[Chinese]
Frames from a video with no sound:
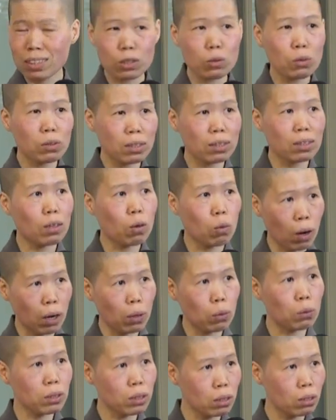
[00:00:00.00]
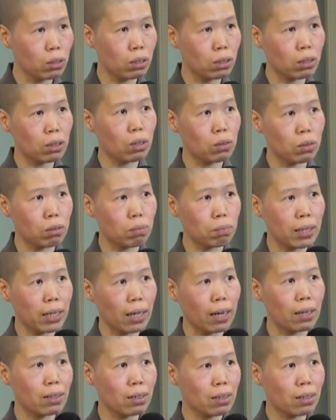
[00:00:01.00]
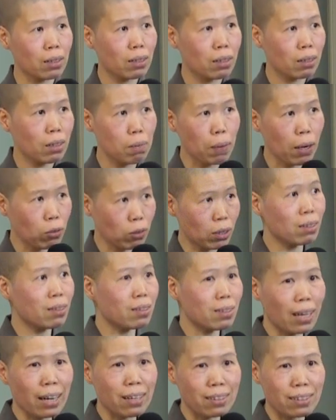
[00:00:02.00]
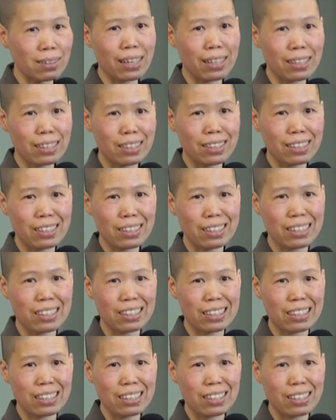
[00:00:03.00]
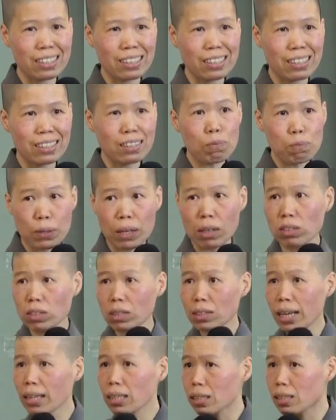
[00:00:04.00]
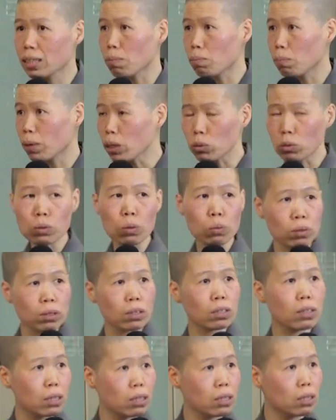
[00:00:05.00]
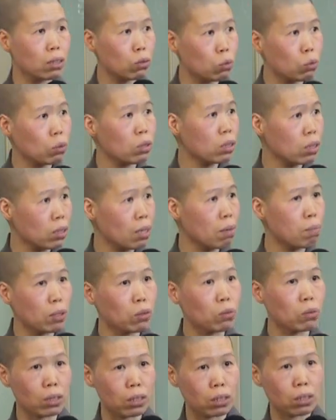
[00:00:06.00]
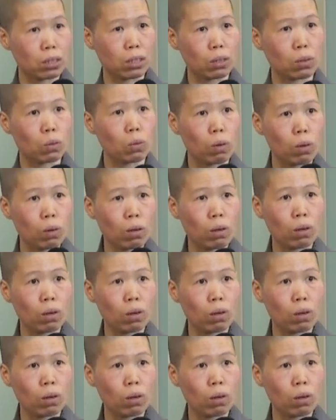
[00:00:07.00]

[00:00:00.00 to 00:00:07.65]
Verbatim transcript: 结果真的黄昏的时候怎么样？那包银子还在，这表示他以前没有中这个因，所以现在没有这个结果。